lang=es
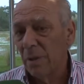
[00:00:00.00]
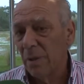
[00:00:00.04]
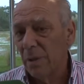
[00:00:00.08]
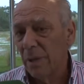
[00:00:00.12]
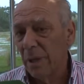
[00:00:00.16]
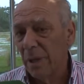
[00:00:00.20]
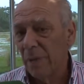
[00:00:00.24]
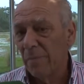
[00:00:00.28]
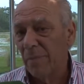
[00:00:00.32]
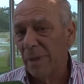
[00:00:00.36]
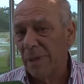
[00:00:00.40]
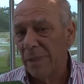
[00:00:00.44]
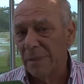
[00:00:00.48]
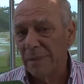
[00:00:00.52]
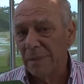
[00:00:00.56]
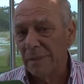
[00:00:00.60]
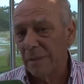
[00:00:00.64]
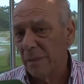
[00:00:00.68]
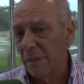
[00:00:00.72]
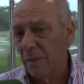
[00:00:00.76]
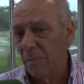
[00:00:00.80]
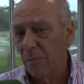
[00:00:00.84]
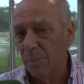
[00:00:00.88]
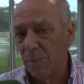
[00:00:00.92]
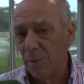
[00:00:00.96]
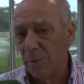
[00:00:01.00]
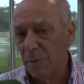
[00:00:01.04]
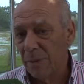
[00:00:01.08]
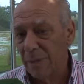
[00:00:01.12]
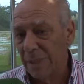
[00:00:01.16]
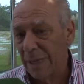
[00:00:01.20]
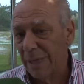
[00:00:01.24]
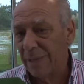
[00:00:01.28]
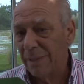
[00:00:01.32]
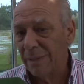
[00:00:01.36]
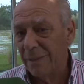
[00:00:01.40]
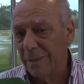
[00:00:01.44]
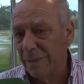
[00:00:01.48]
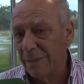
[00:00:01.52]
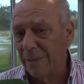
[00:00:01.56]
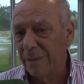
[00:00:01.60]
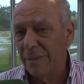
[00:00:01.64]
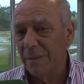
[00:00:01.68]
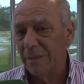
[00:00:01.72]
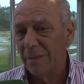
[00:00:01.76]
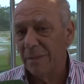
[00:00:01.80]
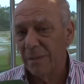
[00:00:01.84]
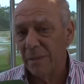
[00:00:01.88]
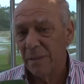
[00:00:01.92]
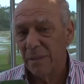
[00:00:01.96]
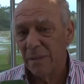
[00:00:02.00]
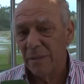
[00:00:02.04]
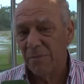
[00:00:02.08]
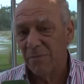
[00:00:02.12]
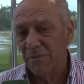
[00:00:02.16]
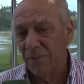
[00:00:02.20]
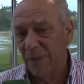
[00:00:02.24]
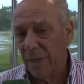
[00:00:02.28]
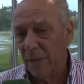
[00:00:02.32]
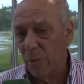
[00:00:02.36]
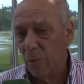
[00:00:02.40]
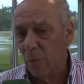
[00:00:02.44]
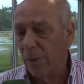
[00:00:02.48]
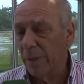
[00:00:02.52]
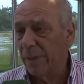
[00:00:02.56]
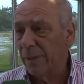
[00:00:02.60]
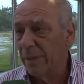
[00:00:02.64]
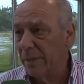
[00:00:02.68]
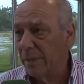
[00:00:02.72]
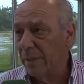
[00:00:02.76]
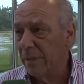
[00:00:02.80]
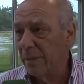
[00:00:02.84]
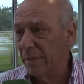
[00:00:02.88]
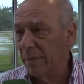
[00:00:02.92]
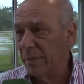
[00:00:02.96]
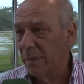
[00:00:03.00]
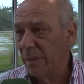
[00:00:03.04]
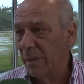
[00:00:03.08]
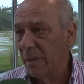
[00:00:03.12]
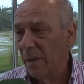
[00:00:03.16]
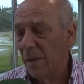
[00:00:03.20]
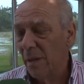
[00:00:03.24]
temas importantes y frecuentes